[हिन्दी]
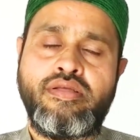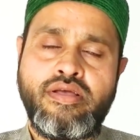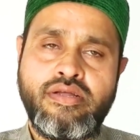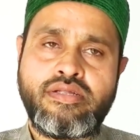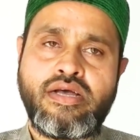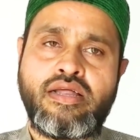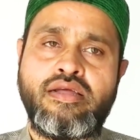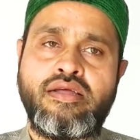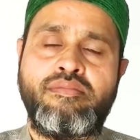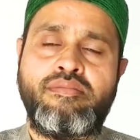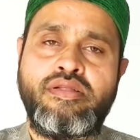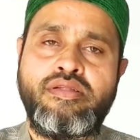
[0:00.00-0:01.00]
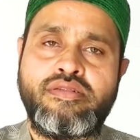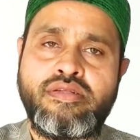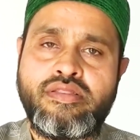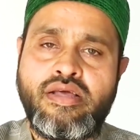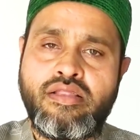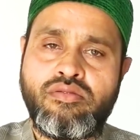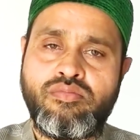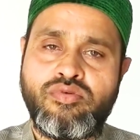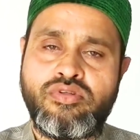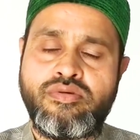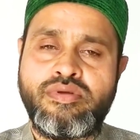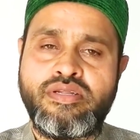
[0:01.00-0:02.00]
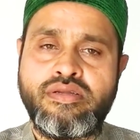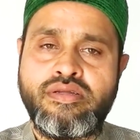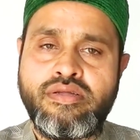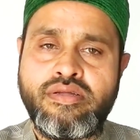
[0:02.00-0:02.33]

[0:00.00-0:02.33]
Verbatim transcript: यही चाह रहे हैं मजलिस मुस्लिमीन